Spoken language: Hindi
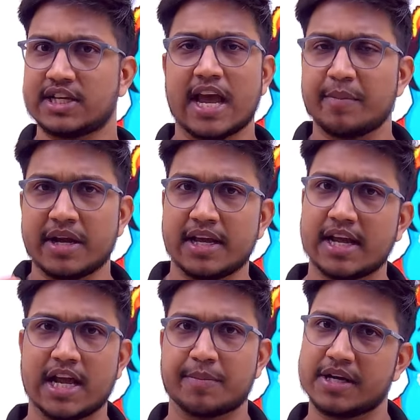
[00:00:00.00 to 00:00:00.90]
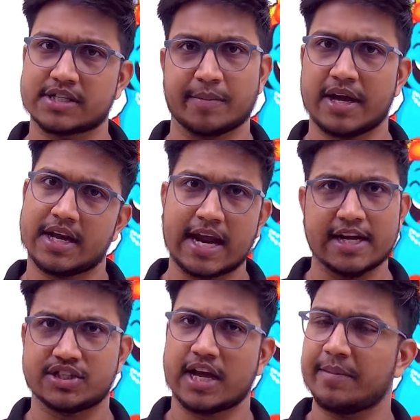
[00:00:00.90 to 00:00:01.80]
छह महीने के लगभग समय है
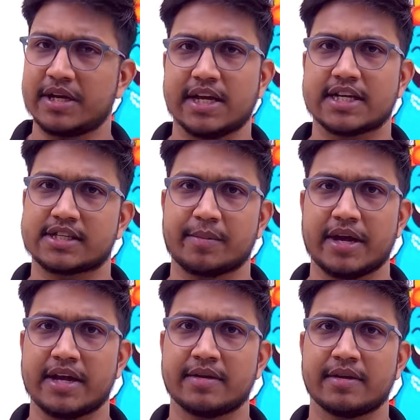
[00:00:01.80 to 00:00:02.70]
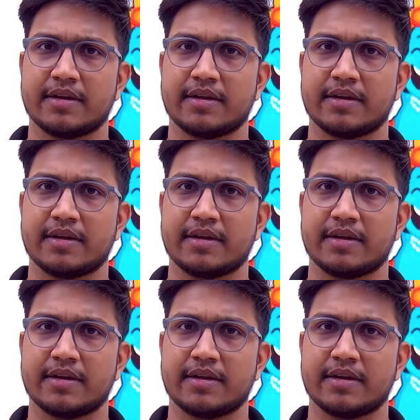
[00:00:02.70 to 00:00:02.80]
राइट छह महीने का समय है